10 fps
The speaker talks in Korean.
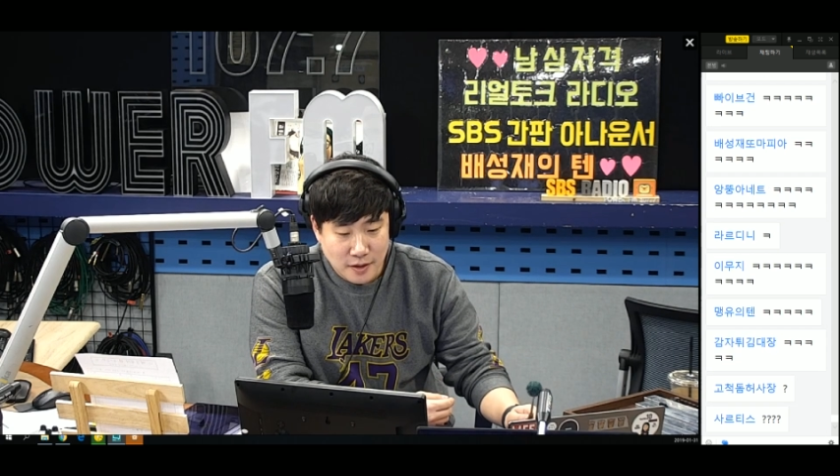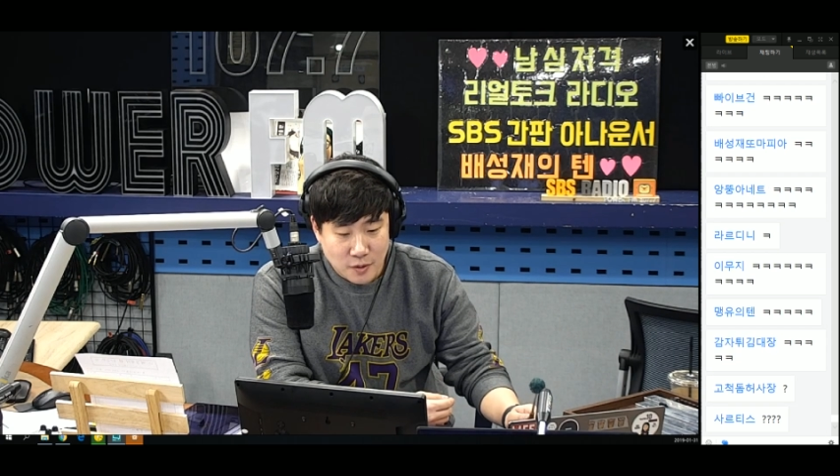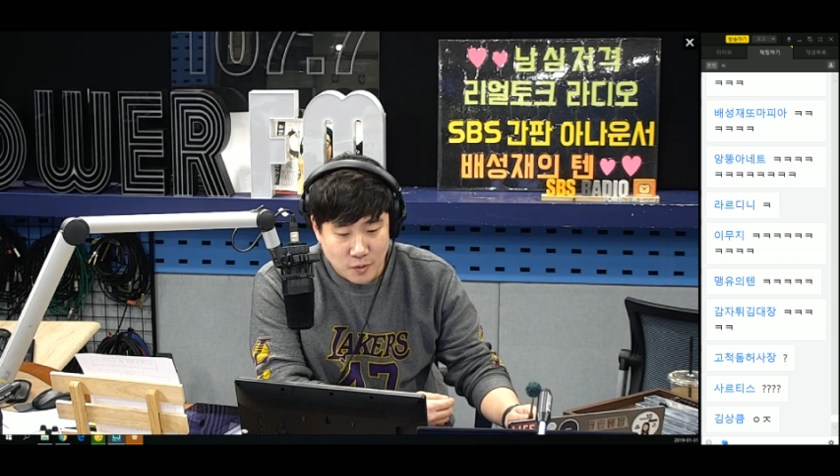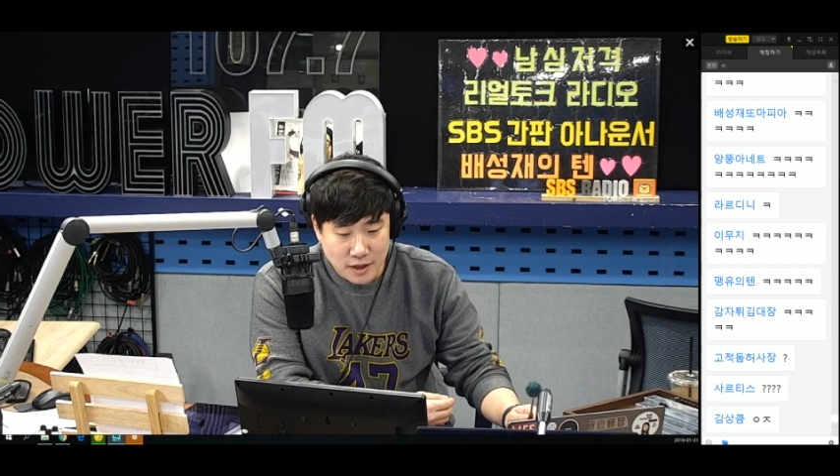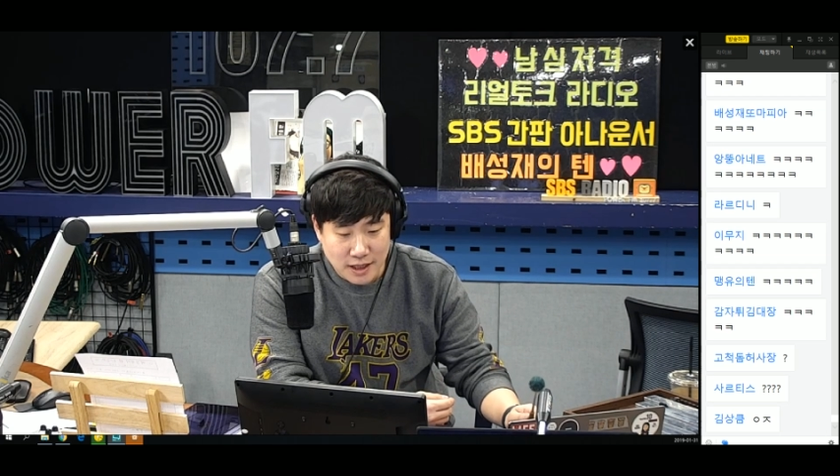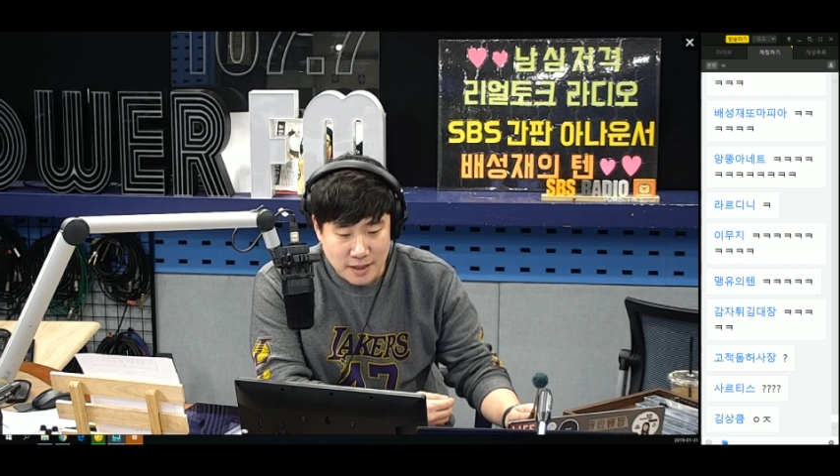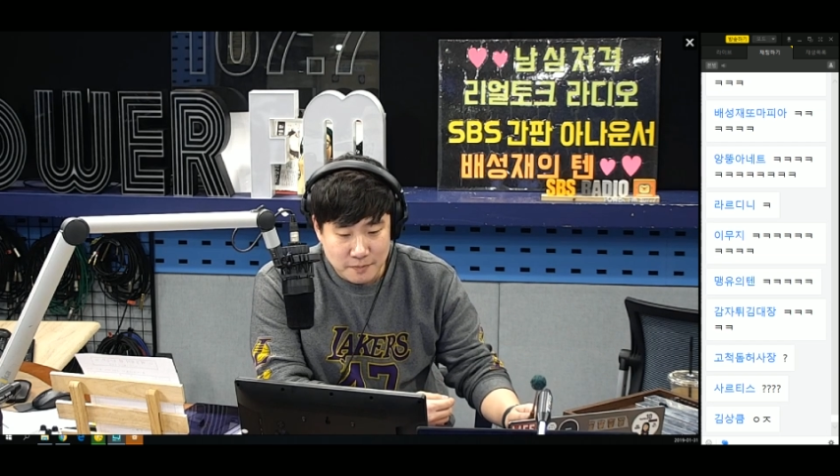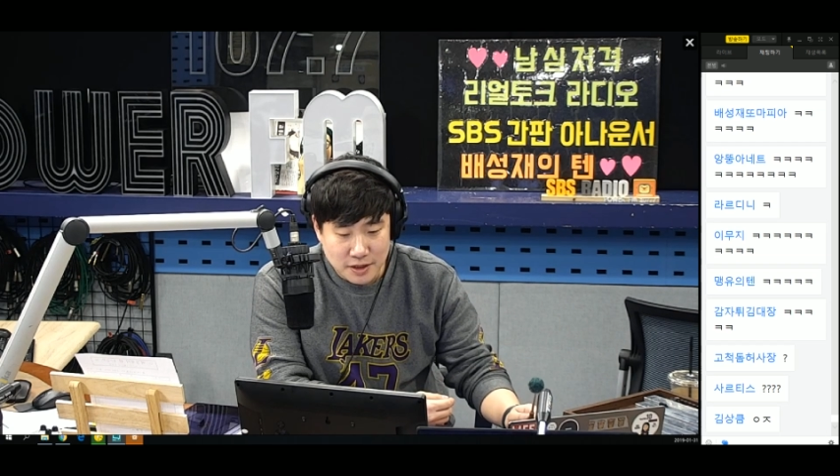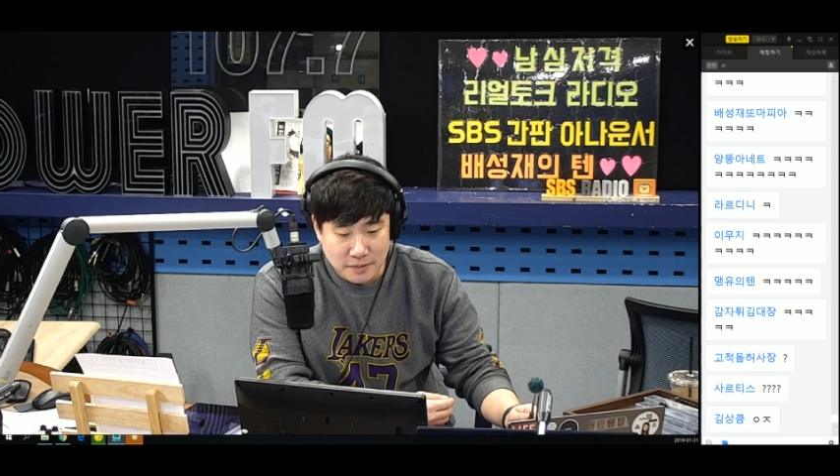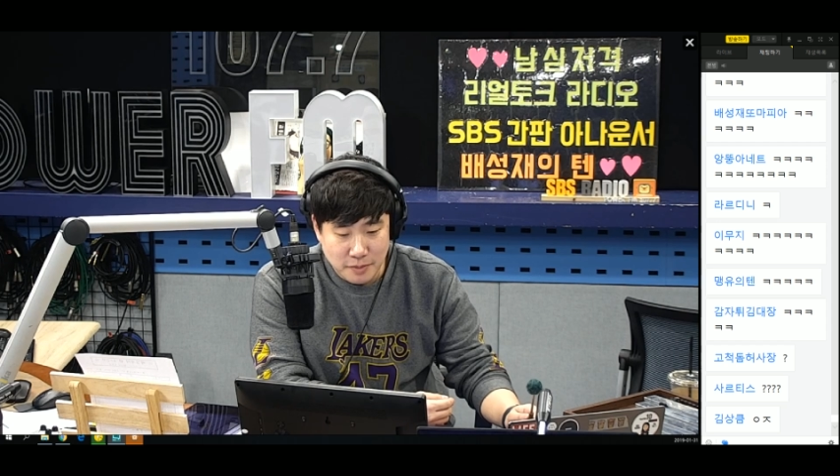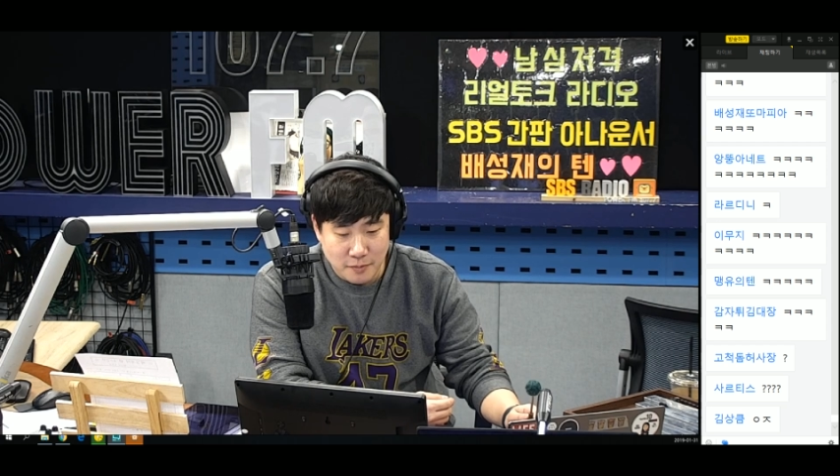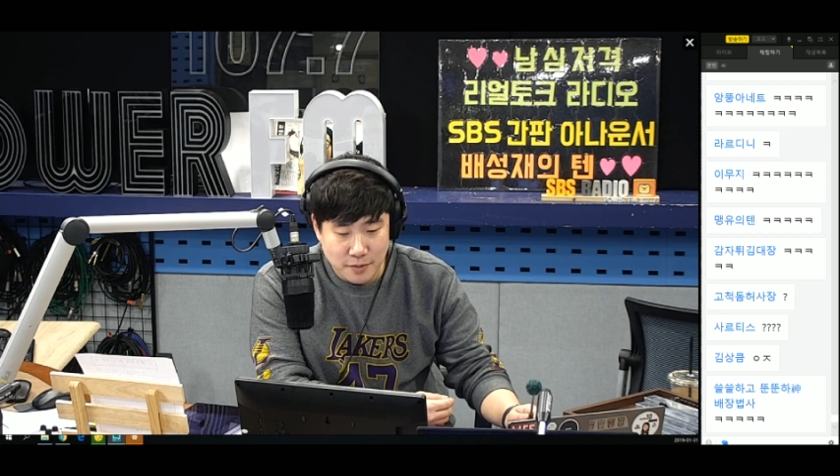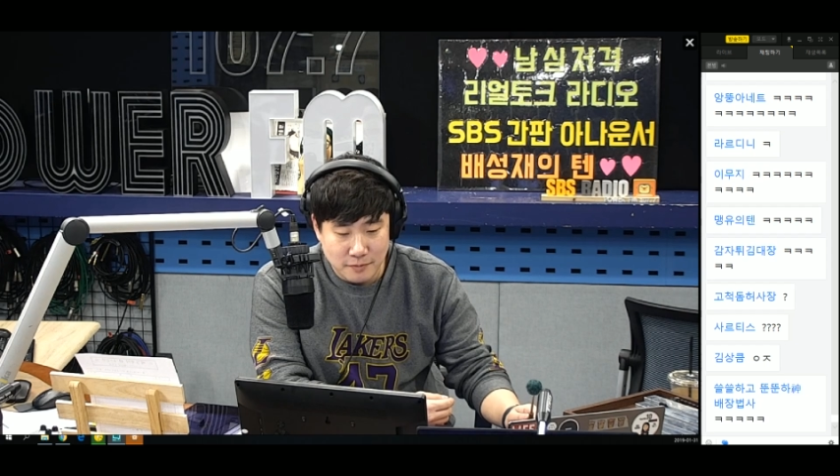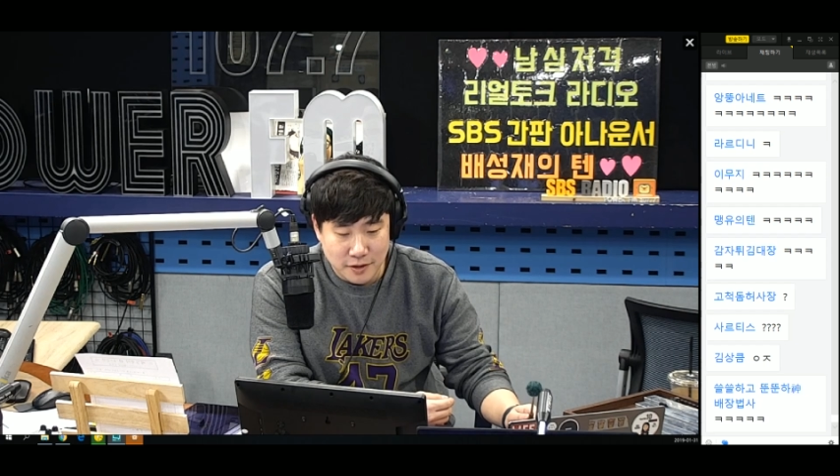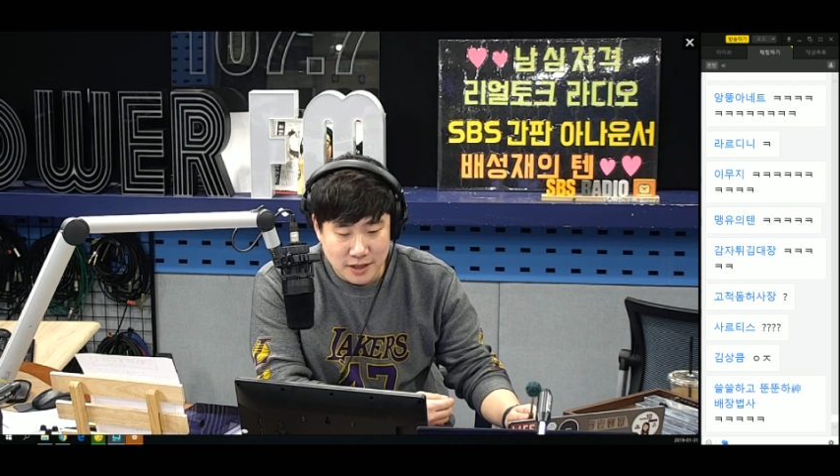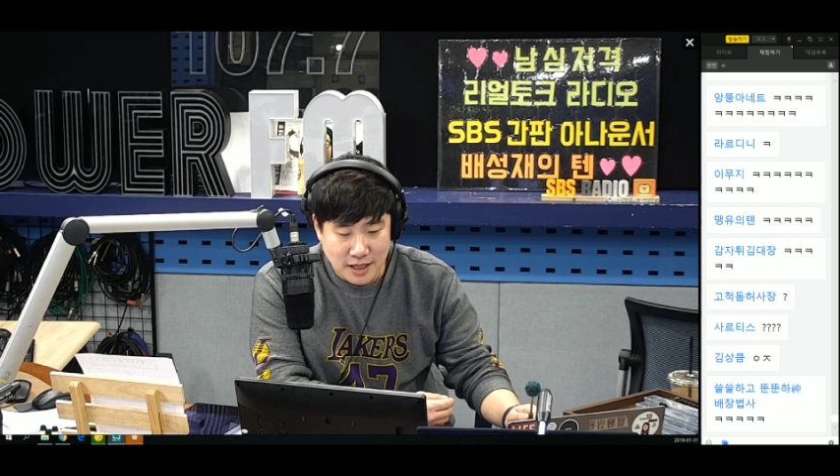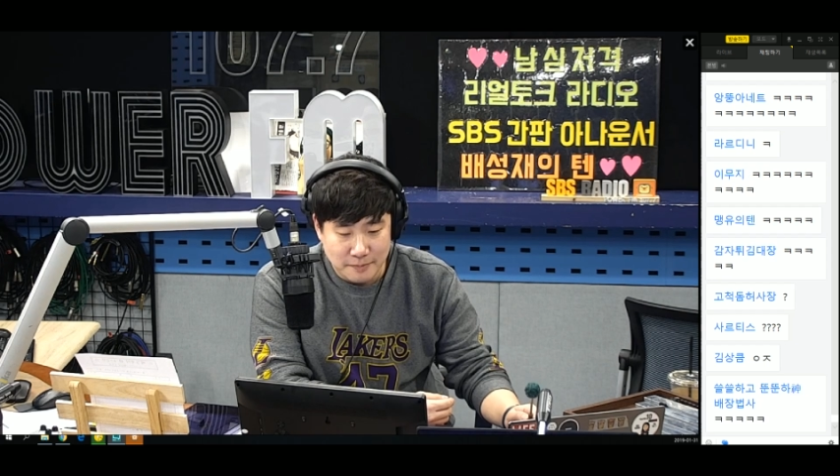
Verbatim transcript: 원나이프님 펑펑 먹다가